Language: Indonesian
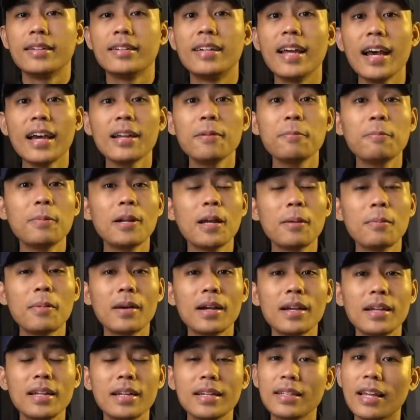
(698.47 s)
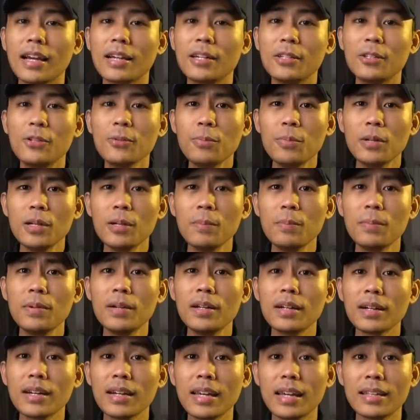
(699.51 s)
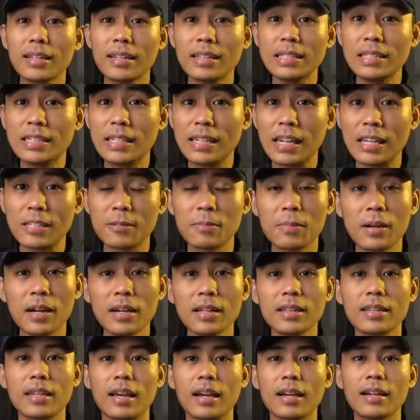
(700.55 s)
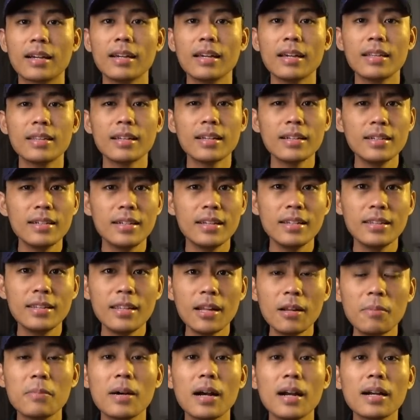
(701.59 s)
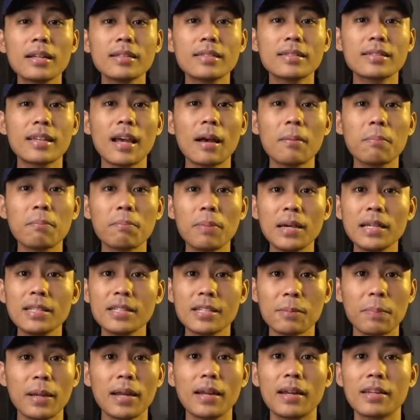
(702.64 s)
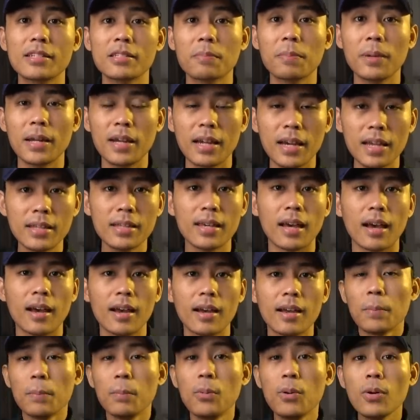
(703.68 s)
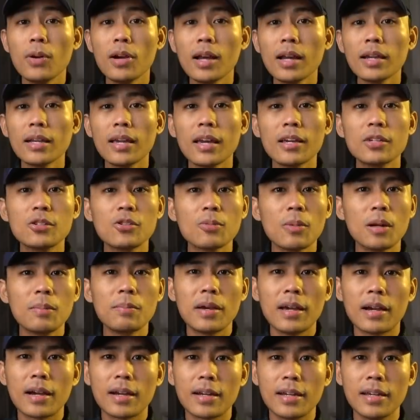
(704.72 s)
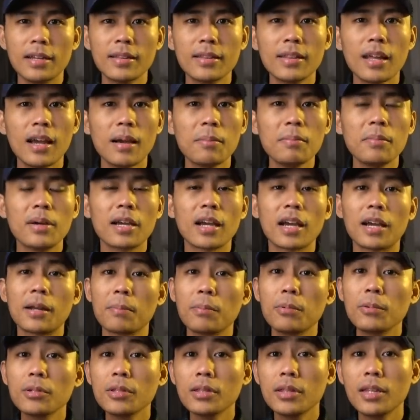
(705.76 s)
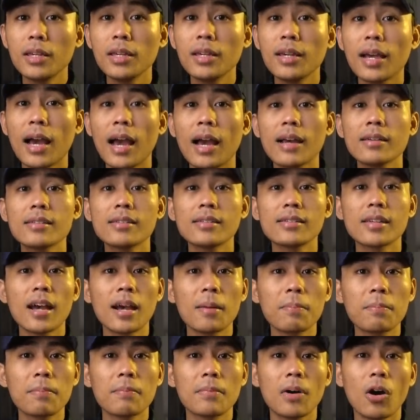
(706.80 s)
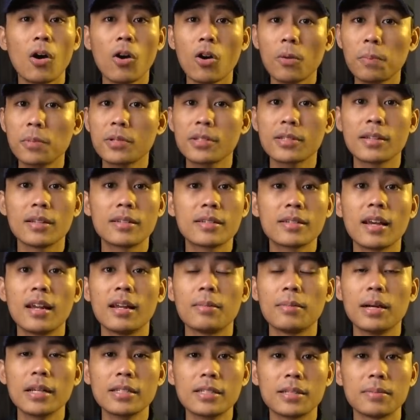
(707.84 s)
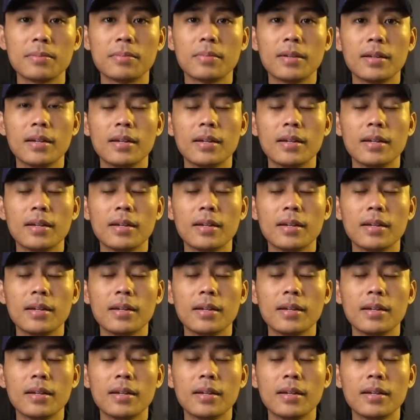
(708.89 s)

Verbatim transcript: Dan penampakan yang tadi tuh bener-bener kelihatan jelas banget ya, kelihatan detail banget sampai sepeda-sepedanya. Bukan kayak cuman bayangan hitam, bayangan putih, asap, orbs, dan segala macem.